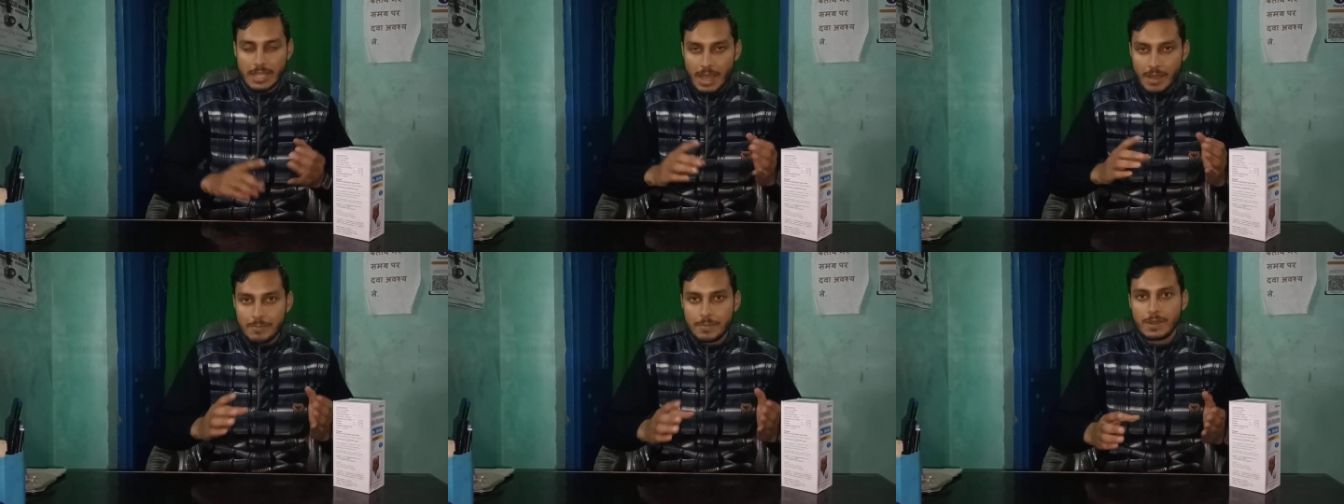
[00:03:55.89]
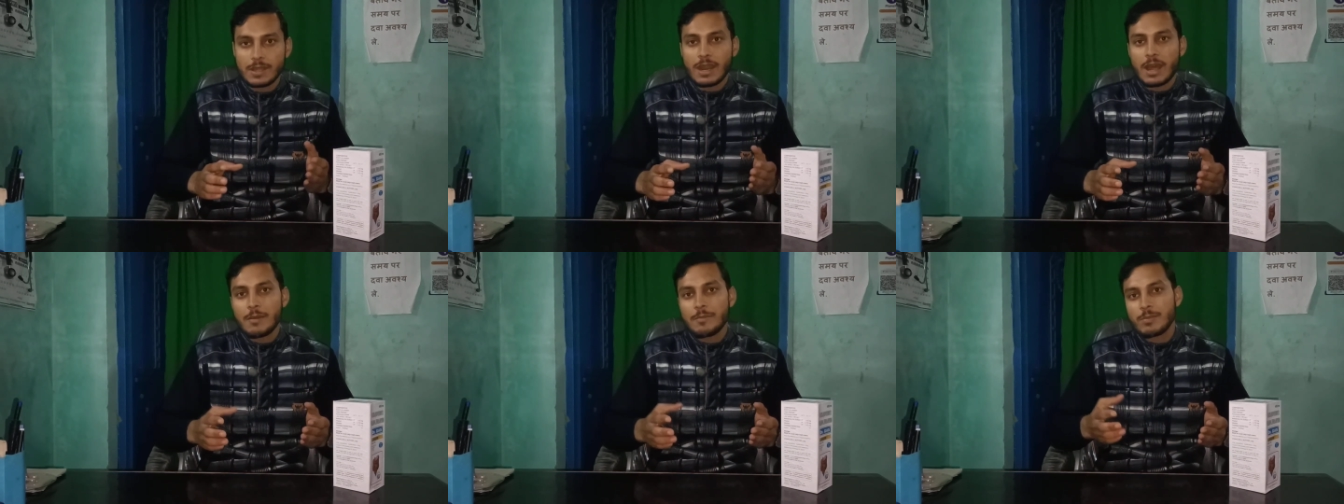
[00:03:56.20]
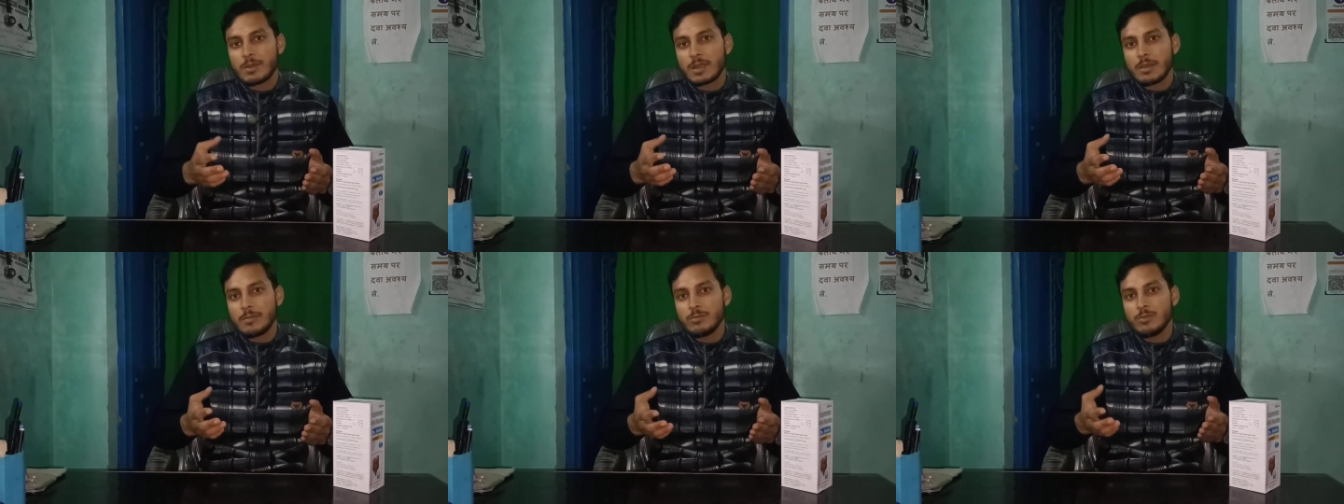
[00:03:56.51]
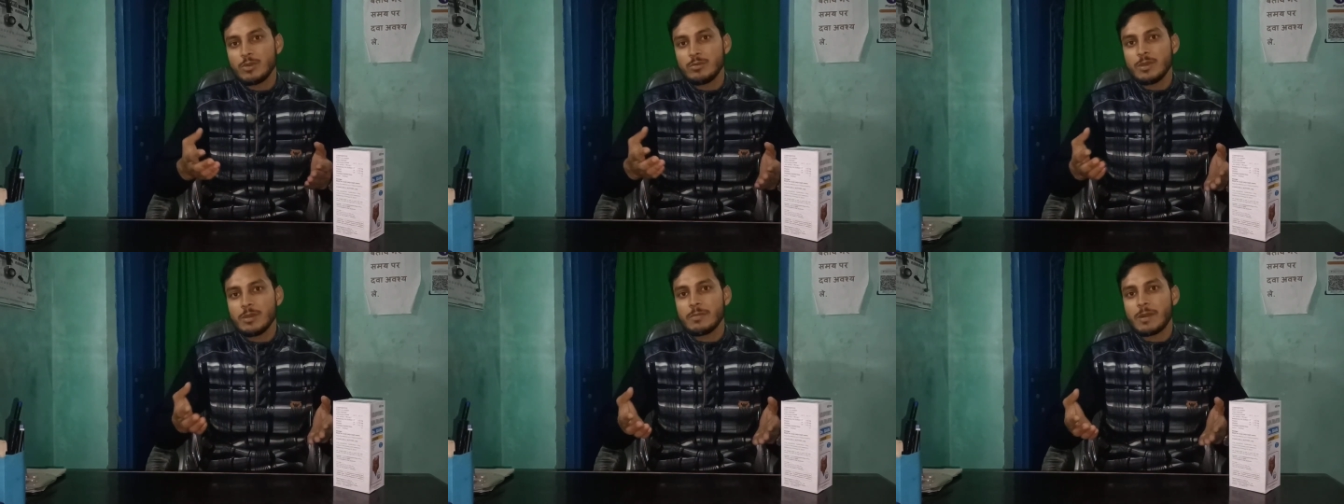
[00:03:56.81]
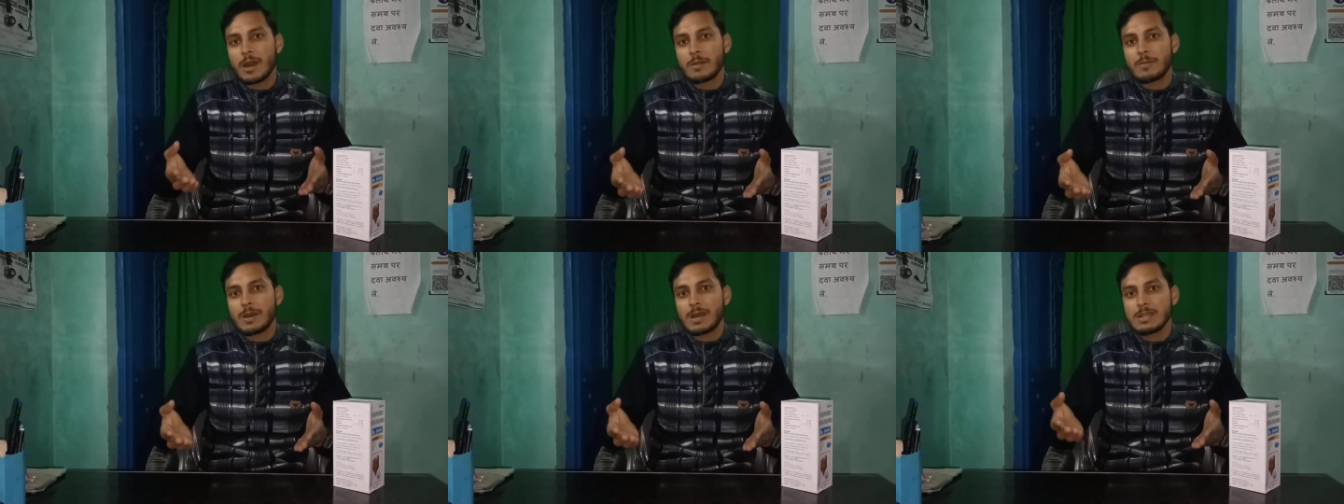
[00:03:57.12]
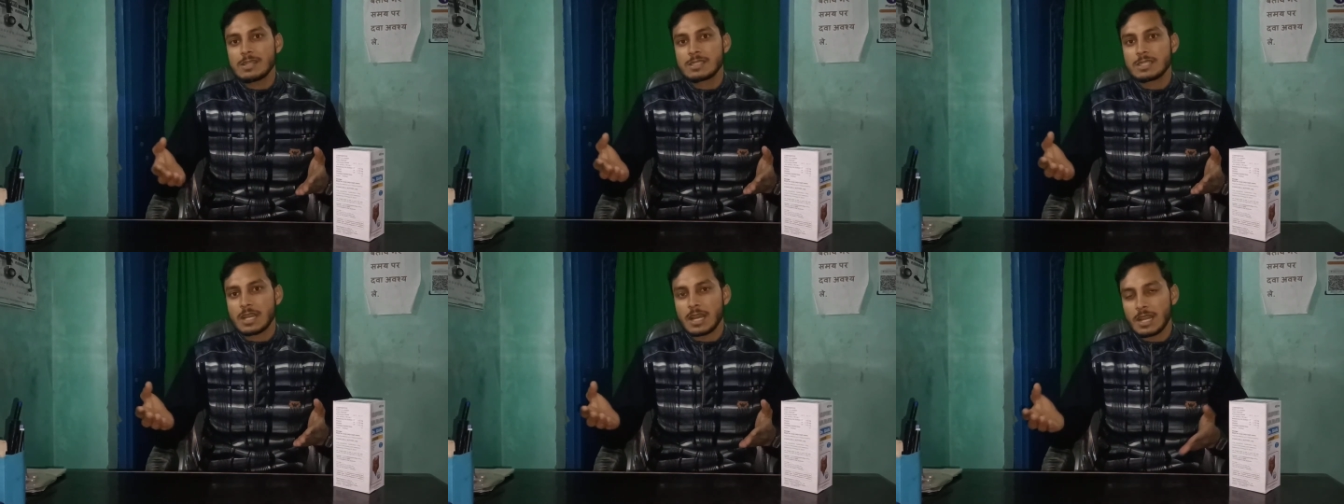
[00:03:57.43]
या फिर आपके मुंह में बार
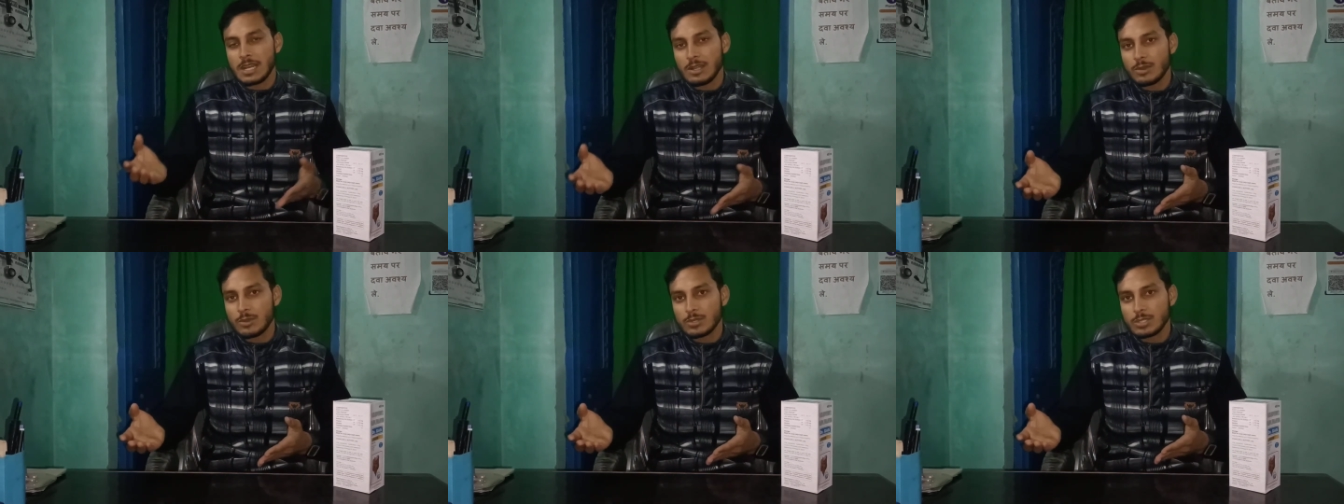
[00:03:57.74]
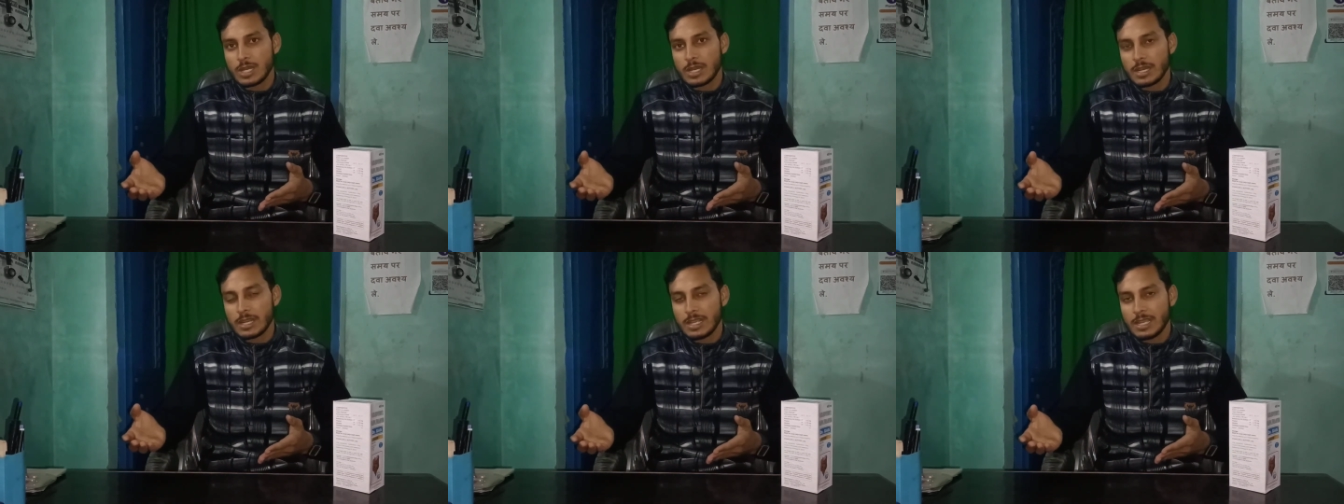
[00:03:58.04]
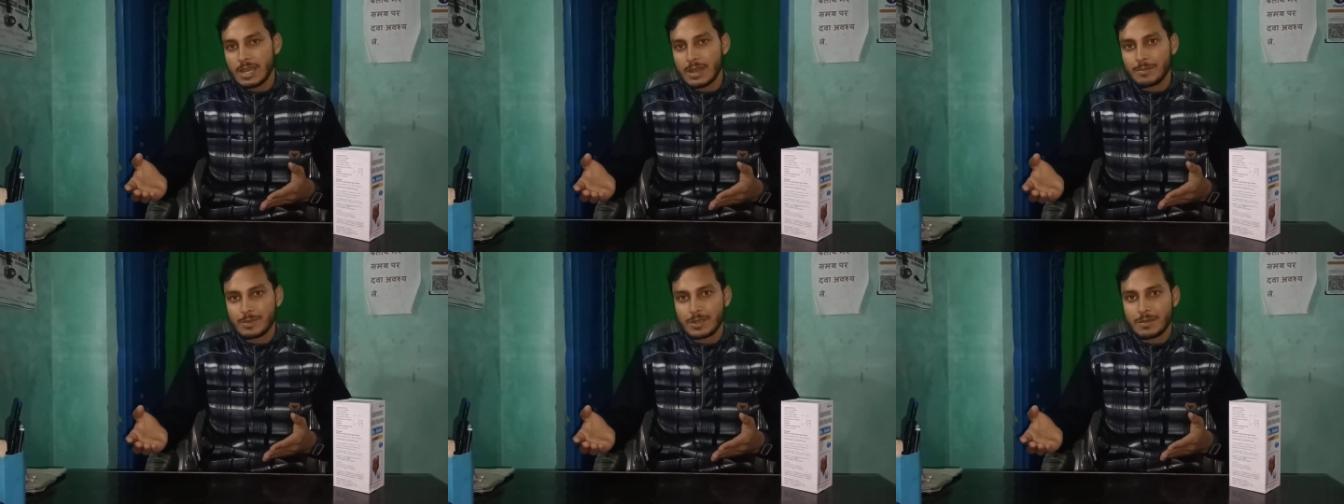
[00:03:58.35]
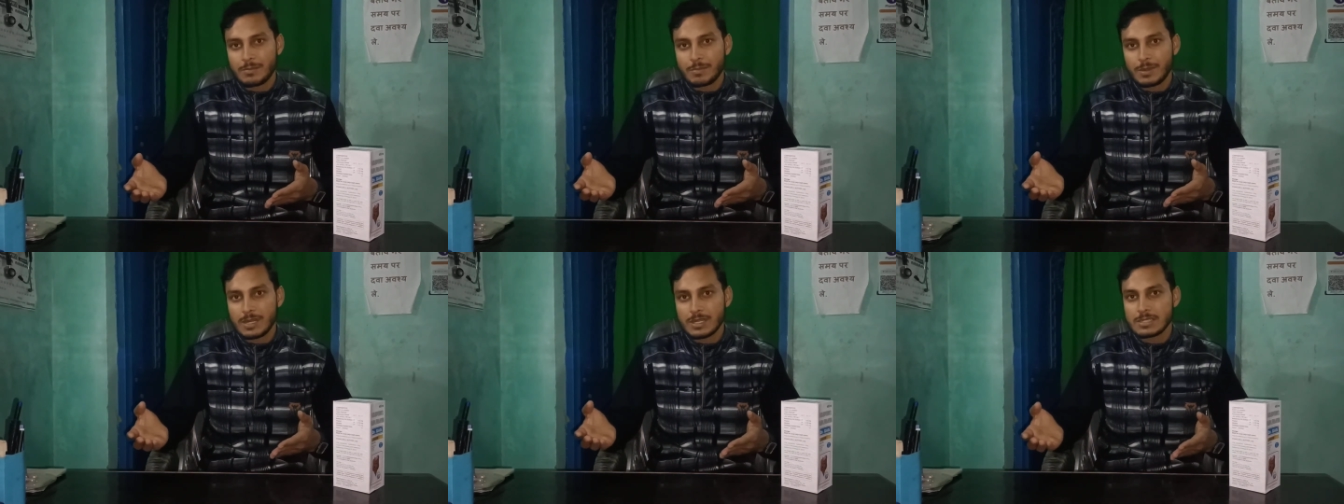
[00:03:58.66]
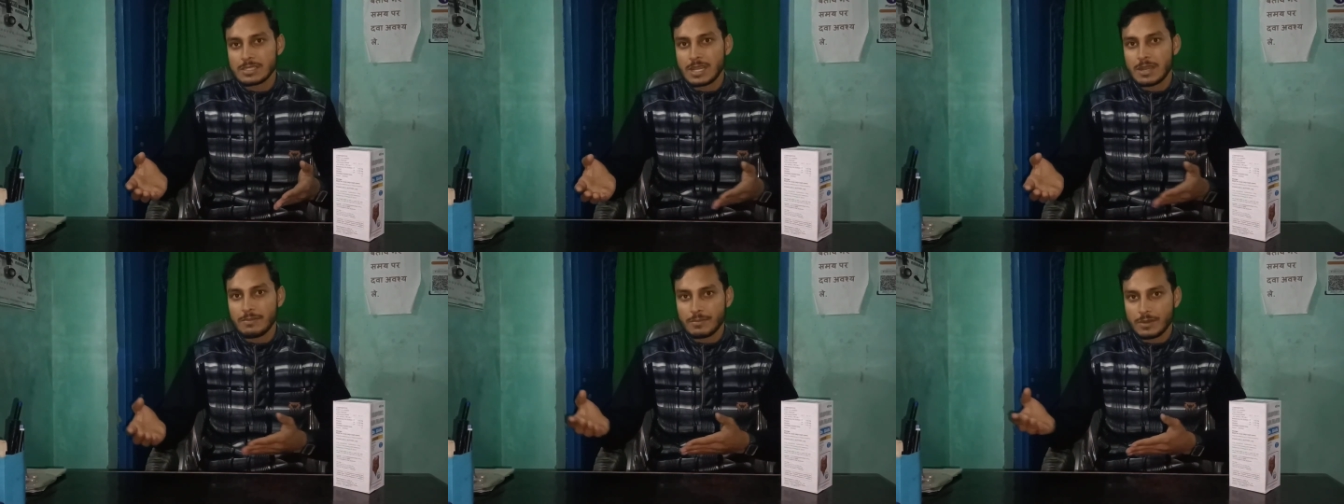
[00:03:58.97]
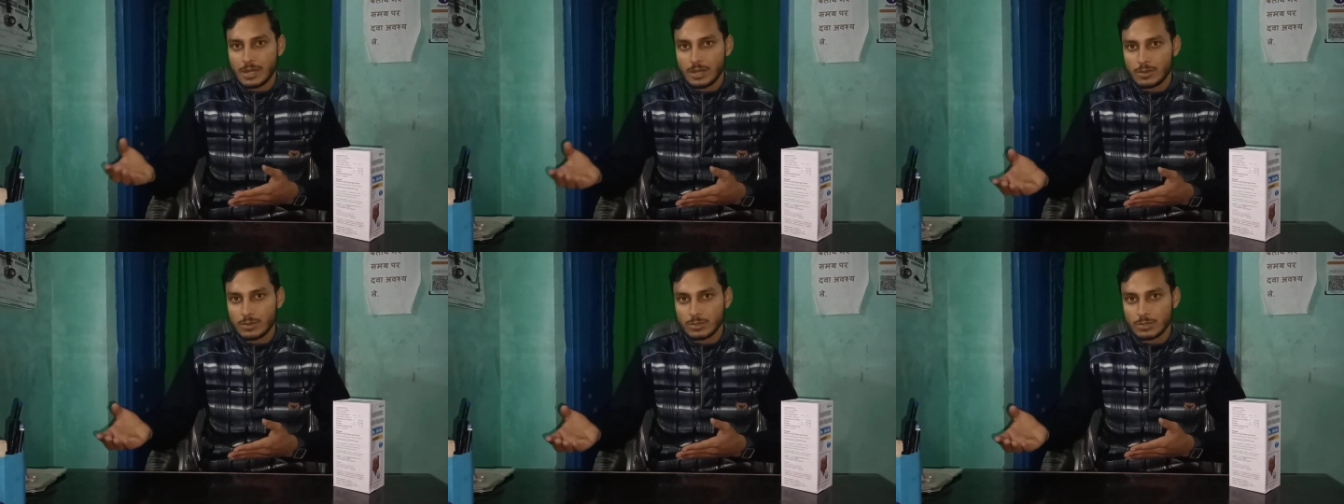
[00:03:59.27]
बार छाले हो जा रहे हैं आपके पेट साफ
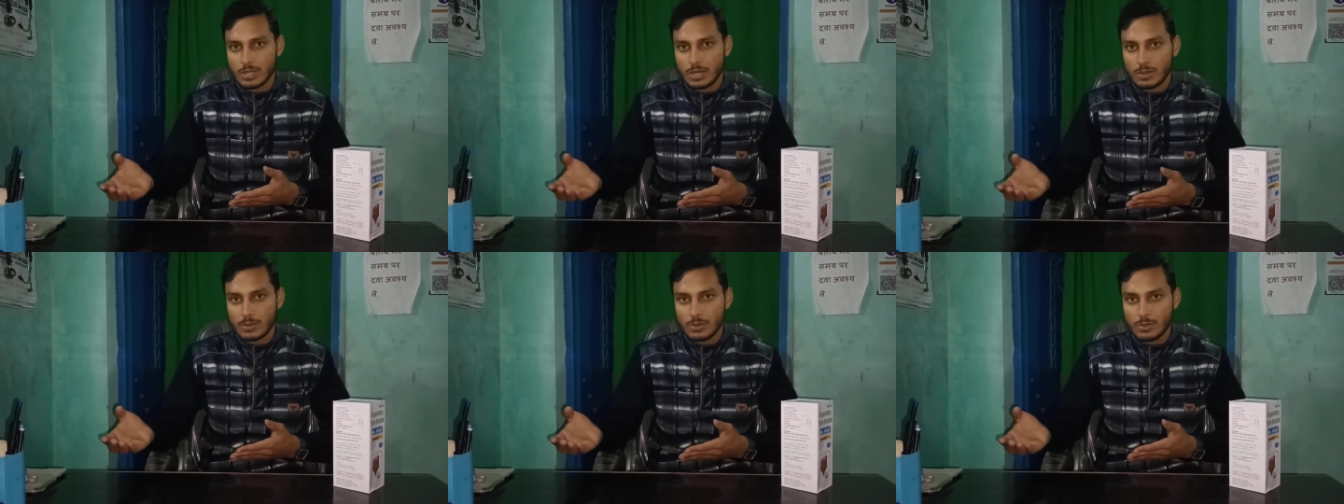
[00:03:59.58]
ना होता